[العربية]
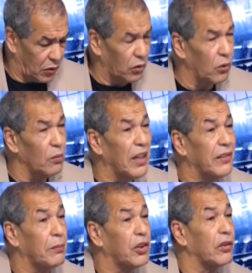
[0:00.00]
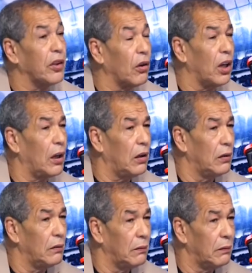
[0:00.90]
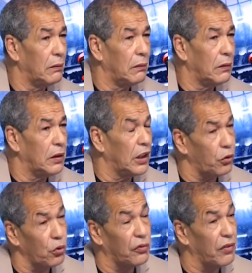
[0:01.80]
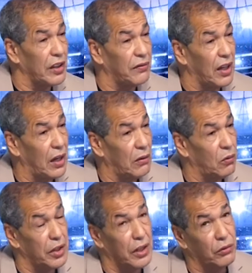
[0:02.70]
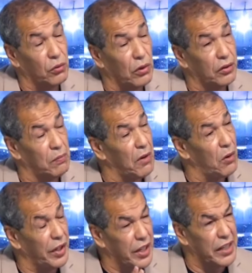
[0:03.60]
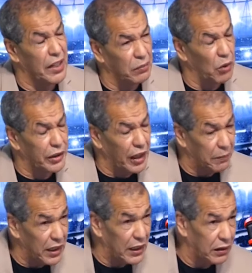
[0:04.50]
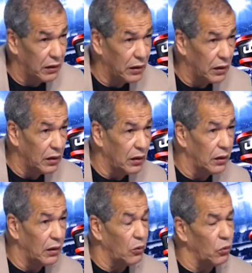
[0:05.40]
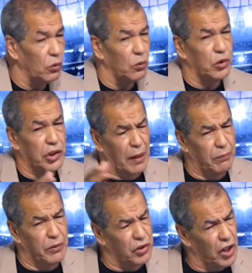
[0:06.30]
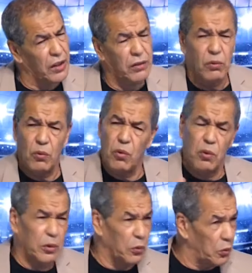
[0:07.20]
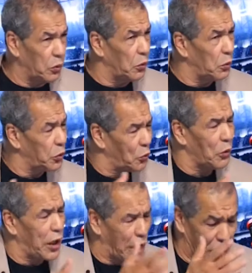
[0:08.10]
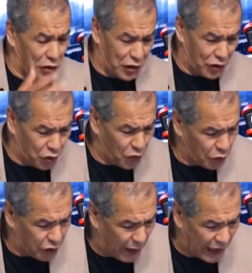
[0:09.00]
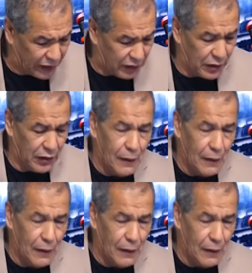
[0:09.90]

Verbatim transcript: قلت لهم لازم تتنغلق يا ترو فاي فيان وانا نسكن تما وحنا الناس محترمين والشعب يشهد والدوله راهي تشوف وتبحث